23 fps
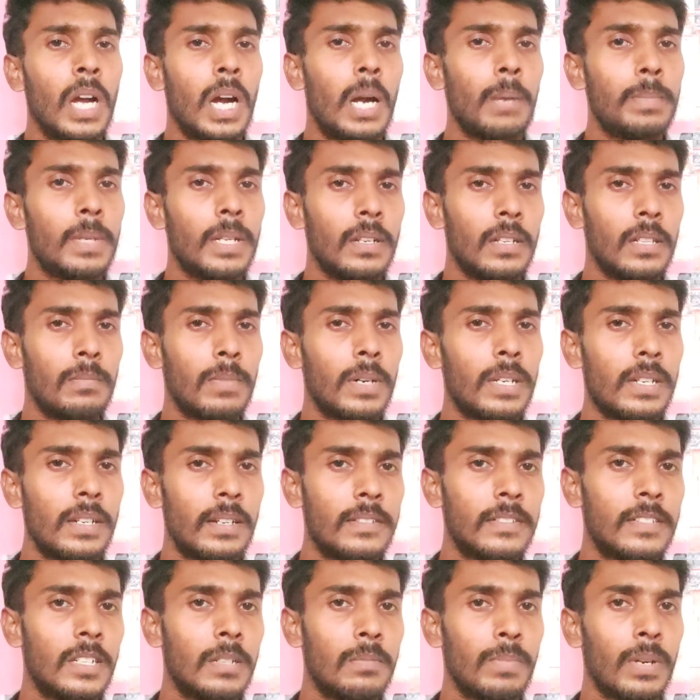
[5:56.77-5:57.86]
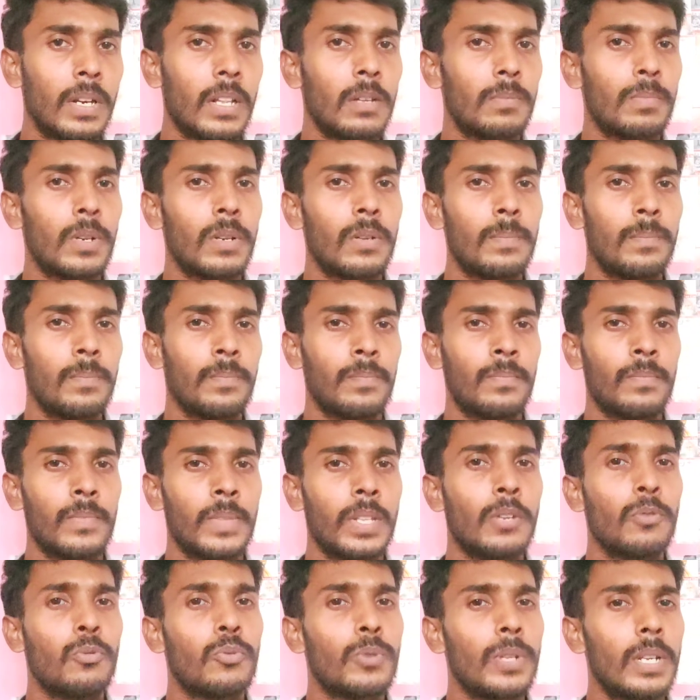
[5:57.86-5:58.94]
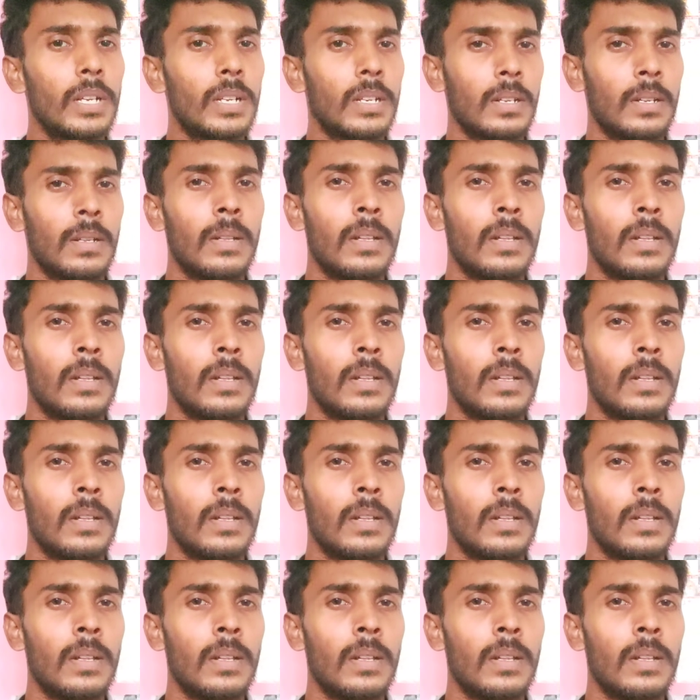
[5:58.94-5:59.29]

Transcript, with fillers: அப்படி இந்த மாதிரி எக்ஸ்சேஞ்ச் பண்ணதுக்கப்புறம் இவங்களுடைய